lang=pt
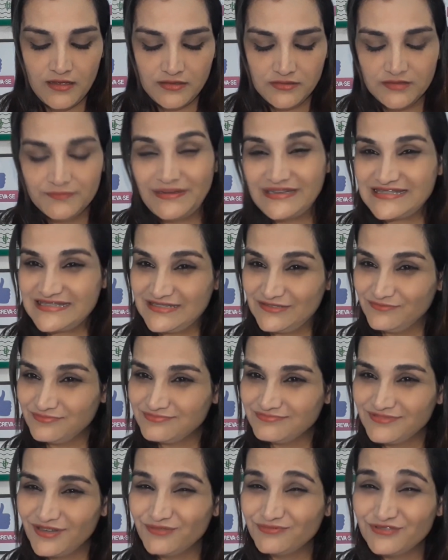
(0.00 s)
Mas
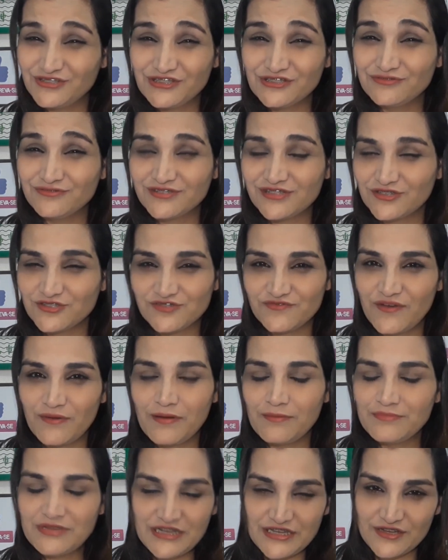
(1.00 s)
não, não digo se eu tiver
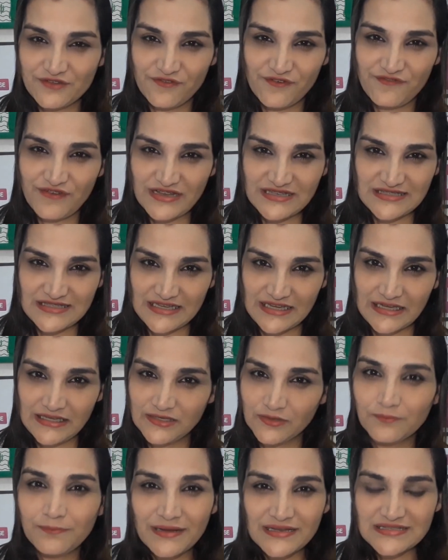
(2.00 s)
uma menina eu vou fazer, que
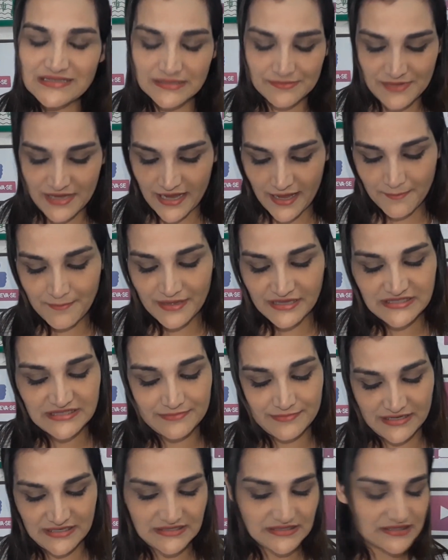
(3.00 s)
não passa na minha
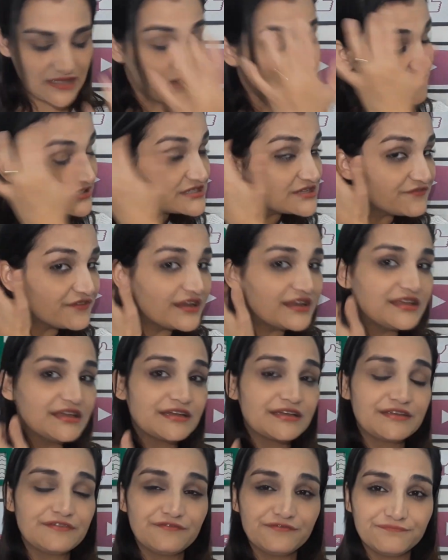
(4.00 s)
cabeça. Mas talvez eu faria,
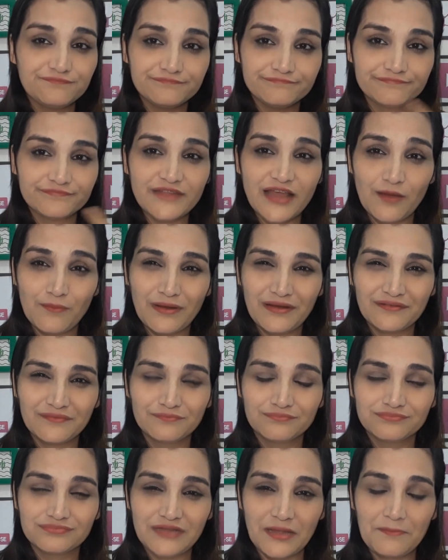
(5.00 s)
que é uma,
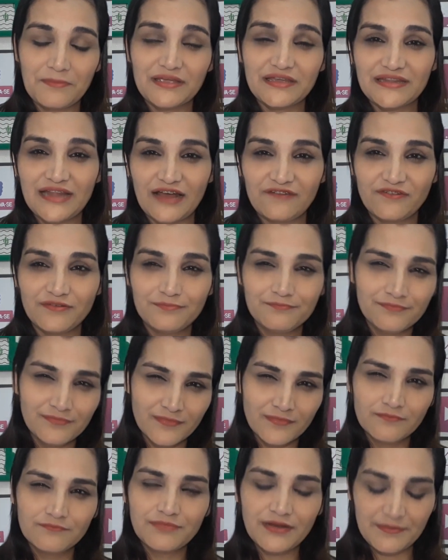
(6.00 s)
um tema que dava
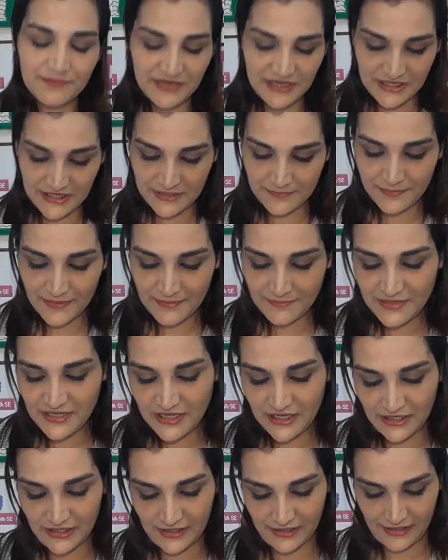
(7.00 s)
pra menina e pra
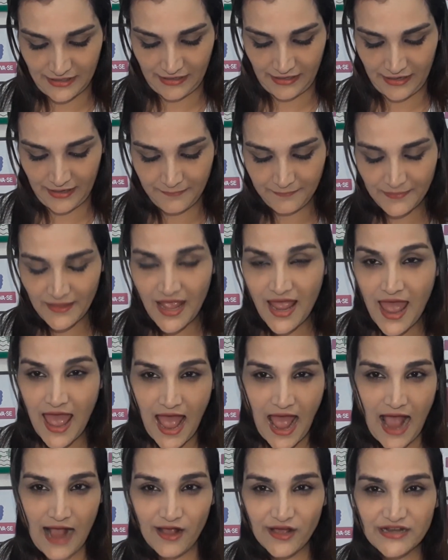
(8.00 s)
menina, né?
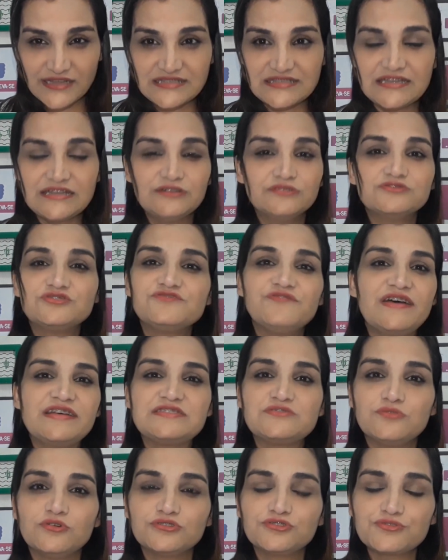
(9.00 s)
Agora, se eu
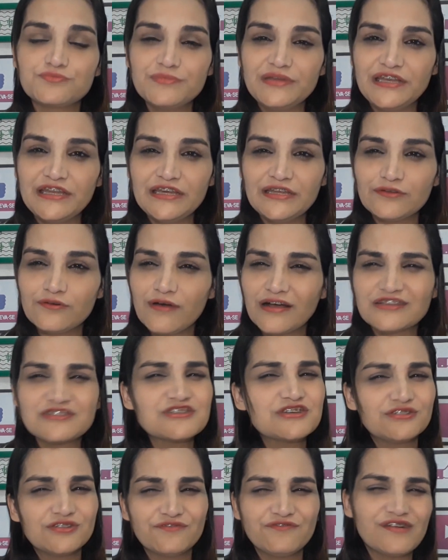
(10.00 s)
tivesse um outro menino, eu
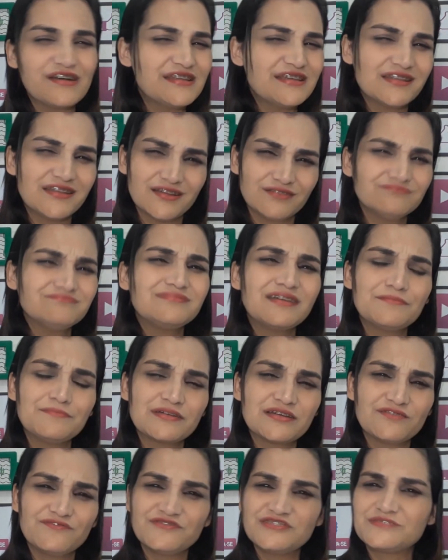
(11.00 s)
acho que eu não faria nenhum
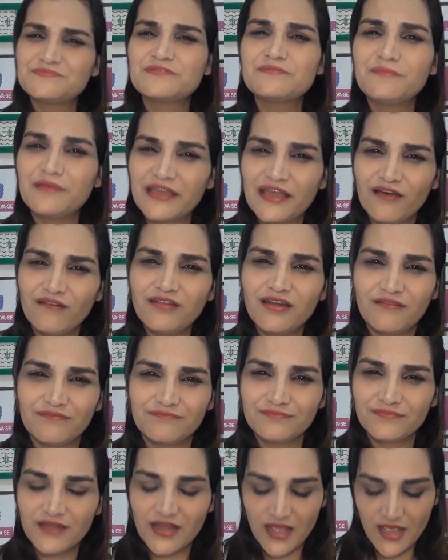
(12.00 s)
tema que eu fiz pra Miguel, não
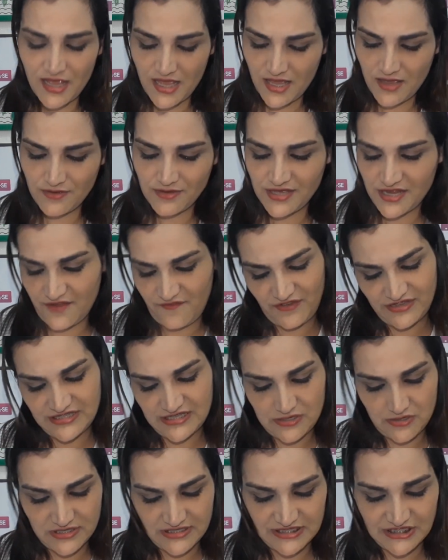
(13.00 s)
eu queria
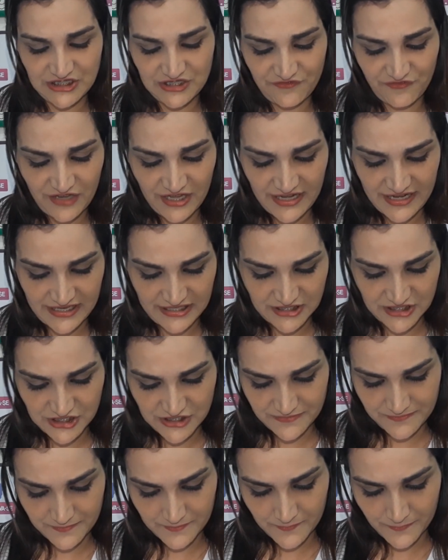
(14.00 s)
fazer coisas diferentes.